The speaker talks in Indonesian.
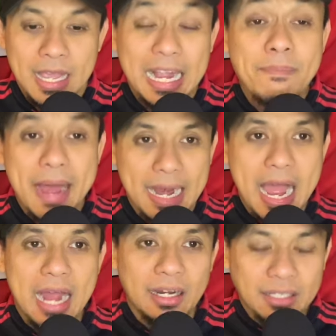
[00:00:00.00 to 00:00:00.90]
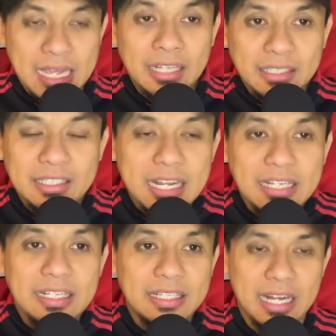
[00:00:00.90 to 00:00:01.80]
kemarahan yang terjadi
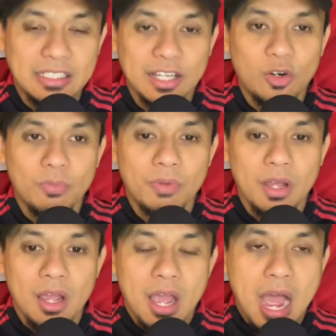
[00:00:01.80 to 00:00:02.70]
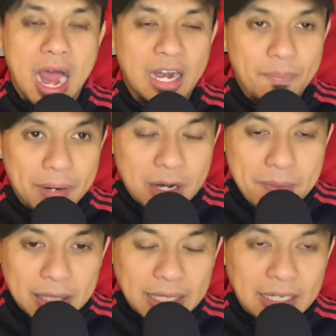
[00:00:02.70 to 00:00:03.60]
di dressing room. Ada
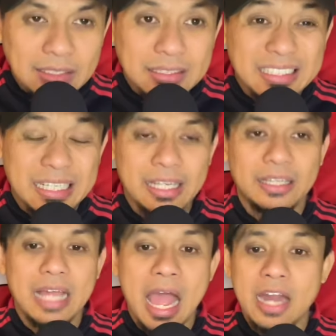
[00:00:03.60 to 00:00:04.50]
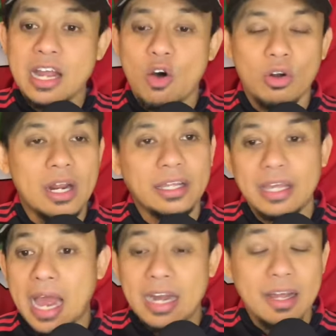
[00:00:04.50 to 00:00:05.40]
perdebatan sengit, ada orang,
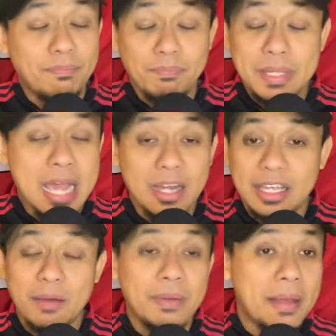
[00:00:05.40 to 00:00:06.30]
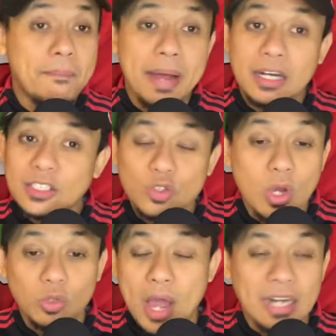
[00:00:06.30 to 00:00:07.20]
ada pihak yang melempar
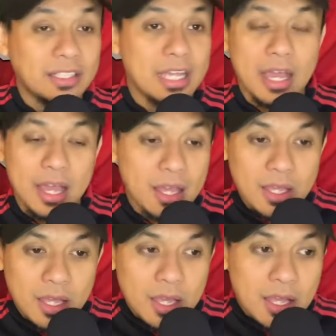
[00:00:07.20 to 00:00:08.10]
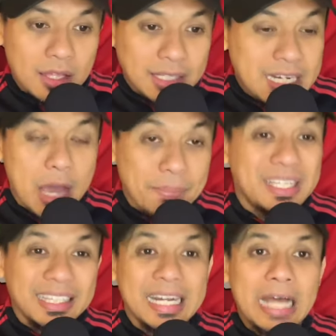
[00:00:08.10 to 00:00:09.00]
sesuatu. Artinya tidak
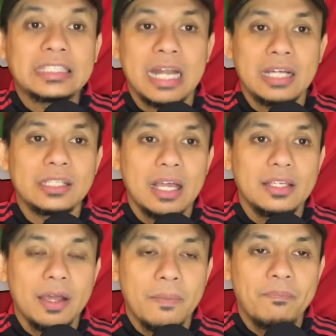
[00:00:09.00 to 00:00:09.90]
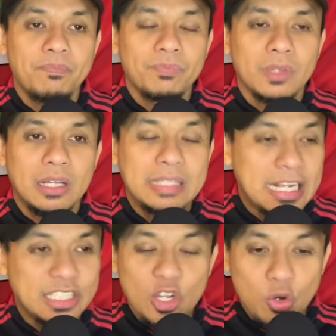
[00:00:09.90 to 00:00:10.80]
bisa tenang-tenang saja.
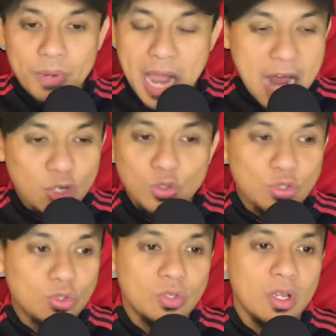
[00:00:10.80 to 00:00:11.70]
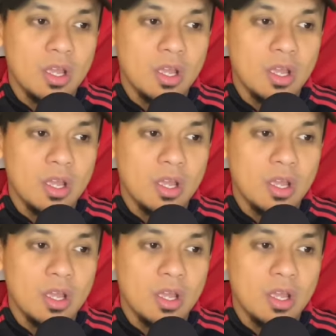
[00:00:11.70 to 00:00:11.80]
Dressing room ini harus